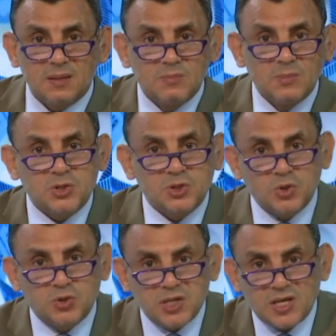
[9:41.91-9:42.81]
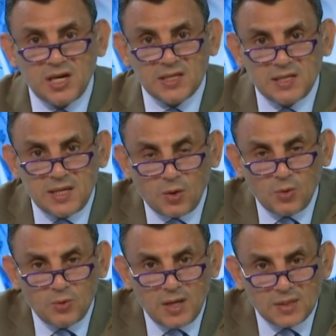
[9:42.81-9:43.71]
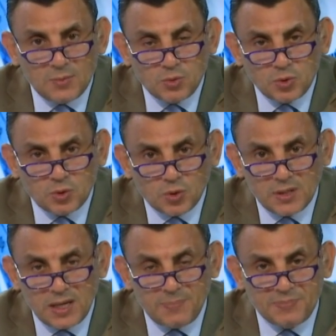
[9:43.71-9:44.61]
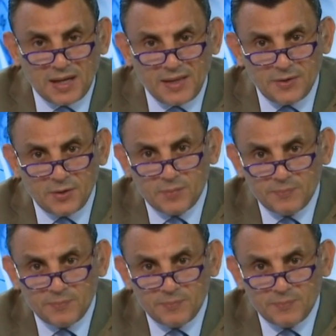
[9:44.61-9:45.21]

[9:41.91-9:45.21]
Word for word: من السدج الذين يقولون عدم وجود كورونا ابتعد عنهم